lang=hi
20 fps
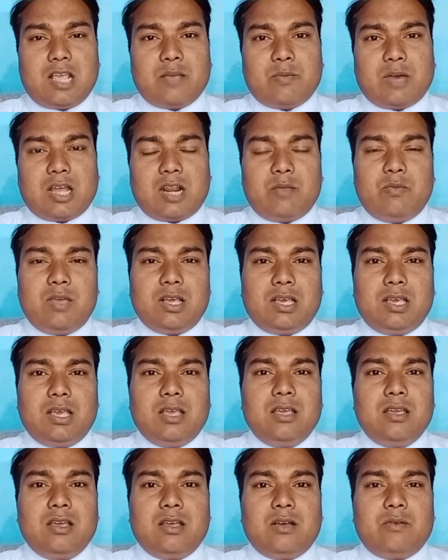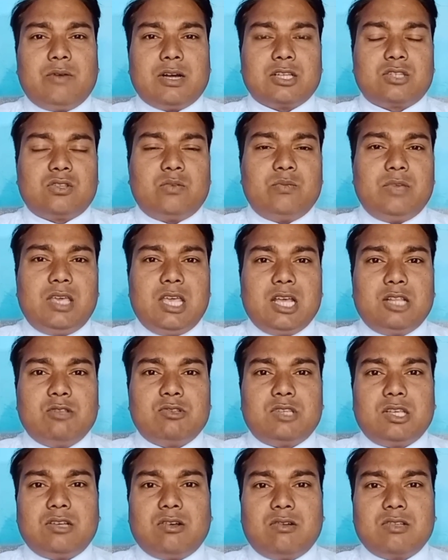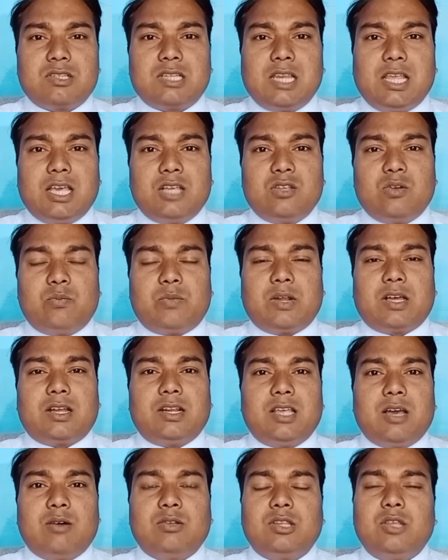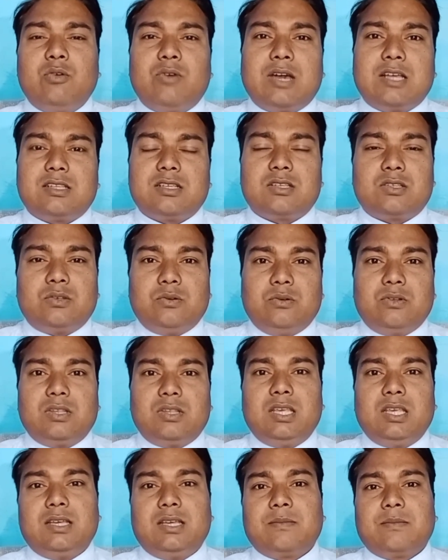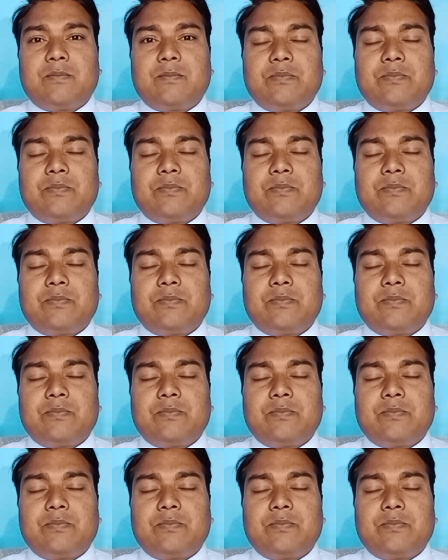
के बारे में कि वास्तव में एक दिवसीय काउंसलिंग की जो प्रक्रिया होती है वो कैसे शुरू होती है